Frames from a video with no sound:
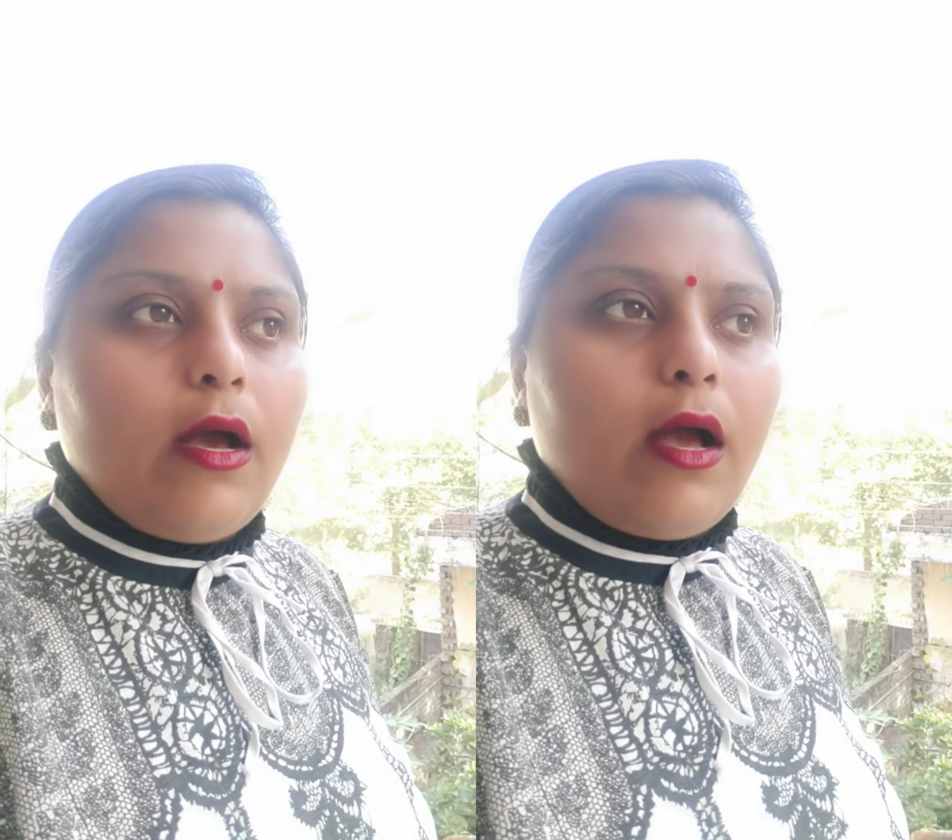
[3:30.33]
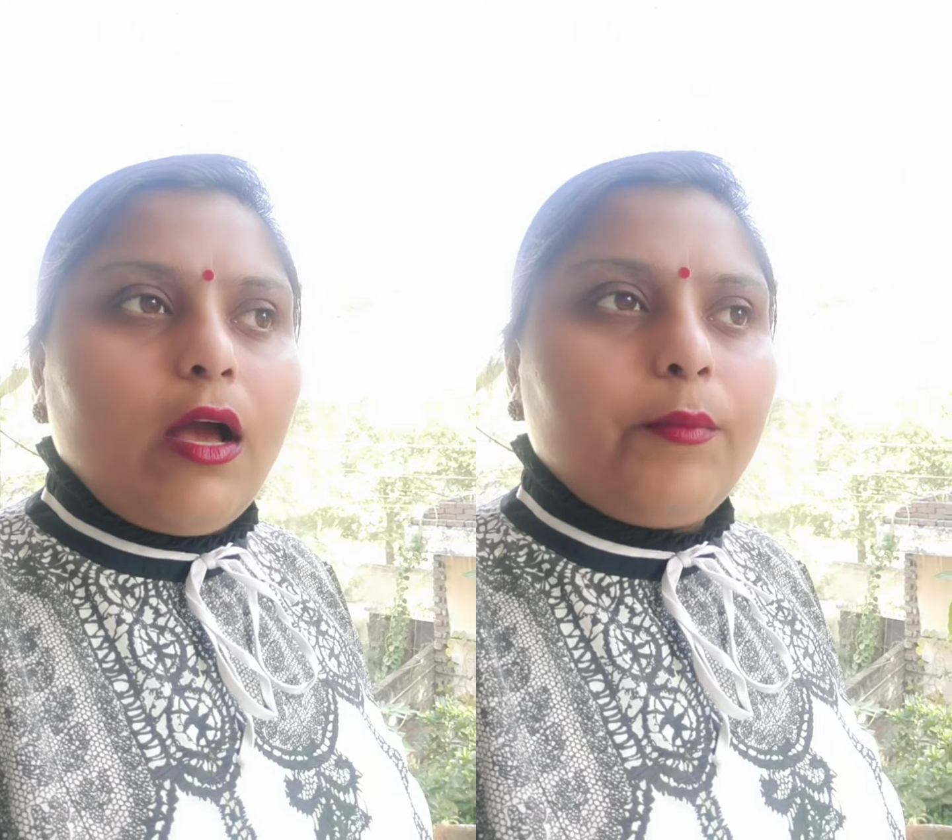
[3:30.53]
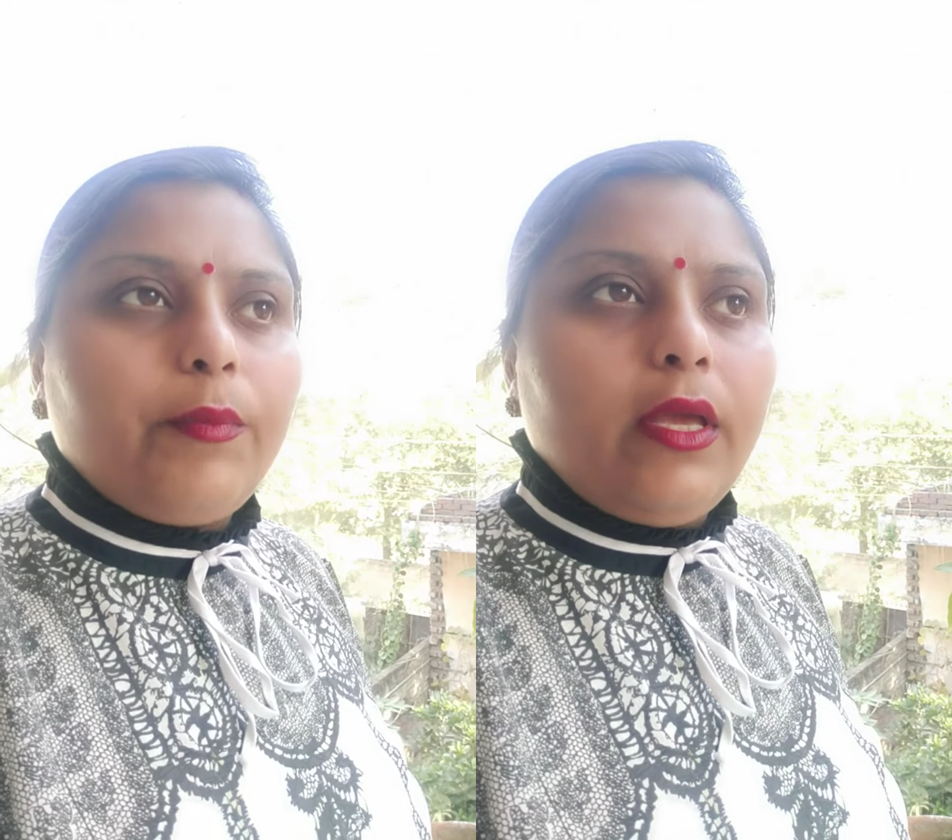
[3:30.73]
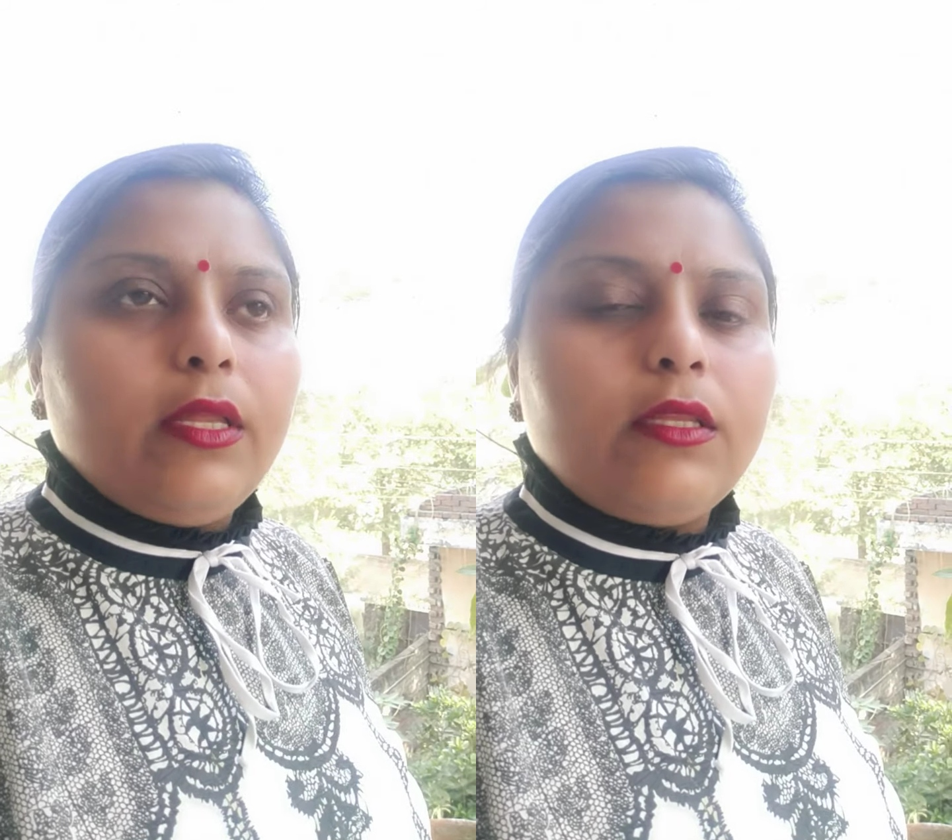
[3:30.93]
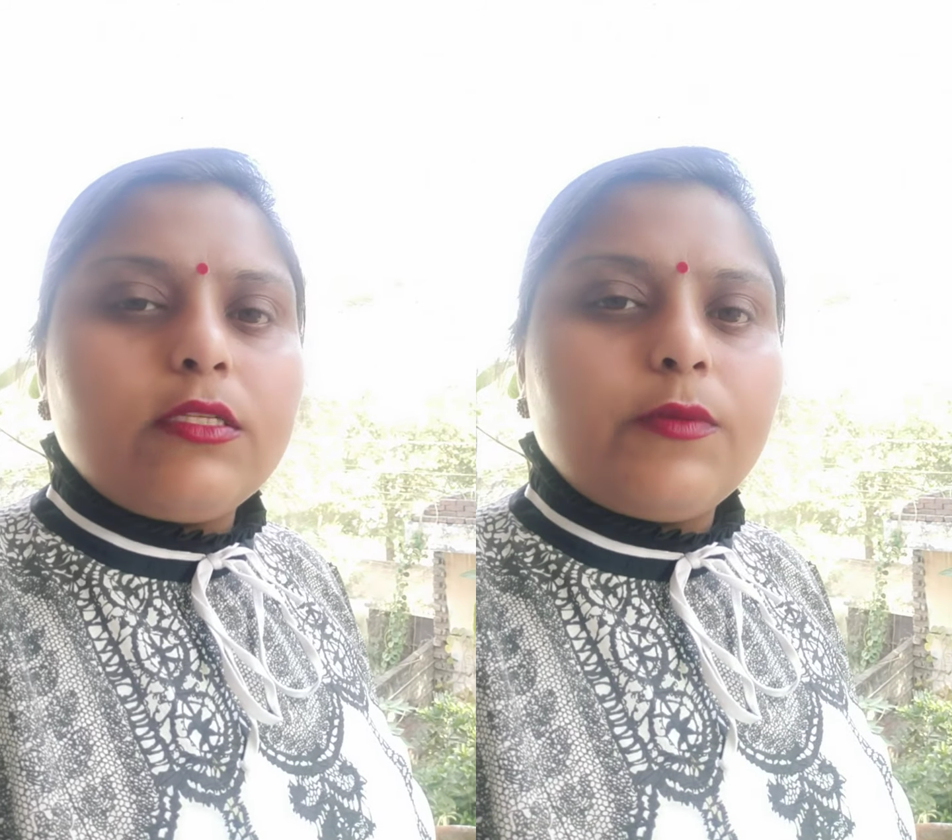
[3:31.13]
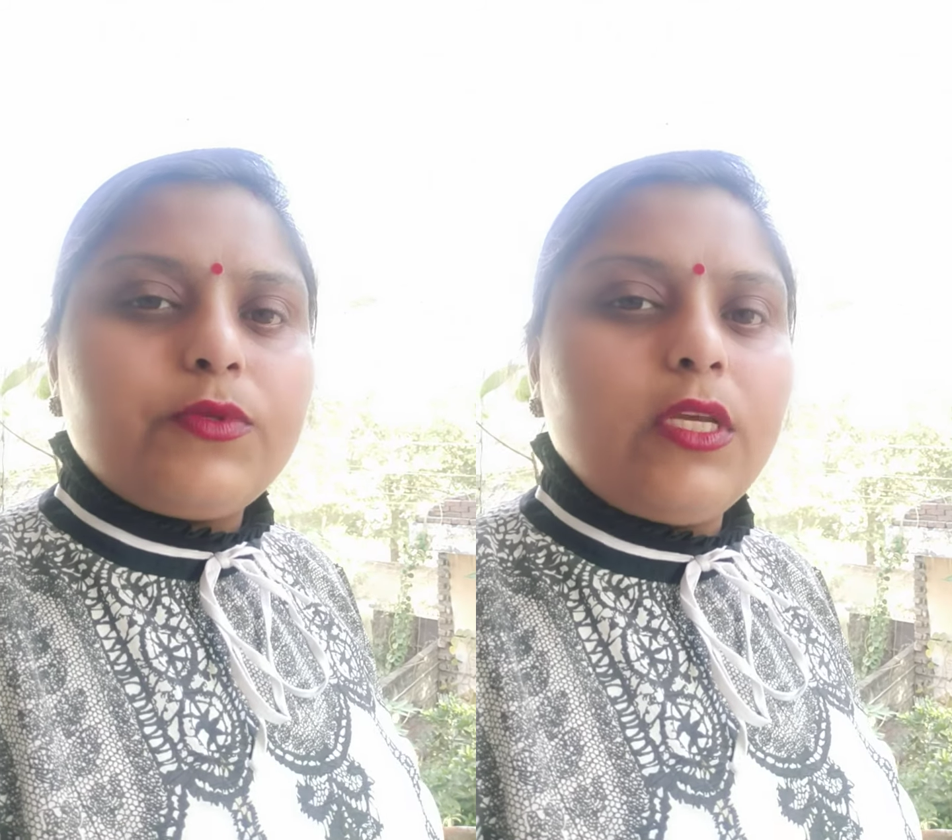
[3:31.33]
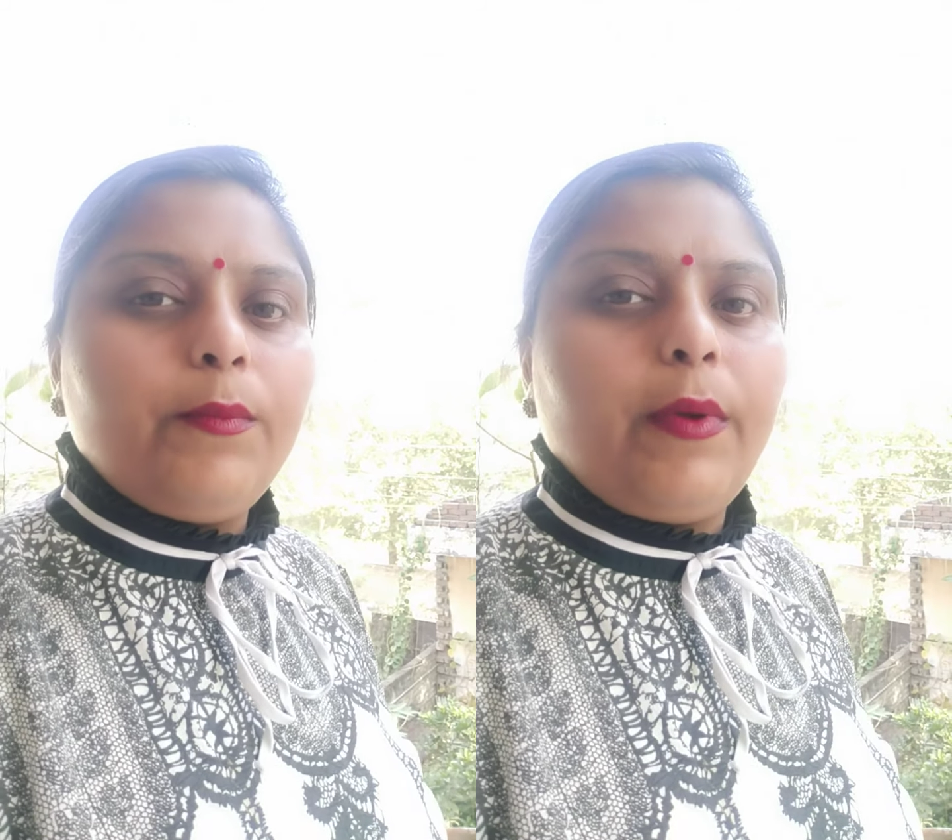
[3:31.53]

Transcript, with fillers: आपके अंदर सबसे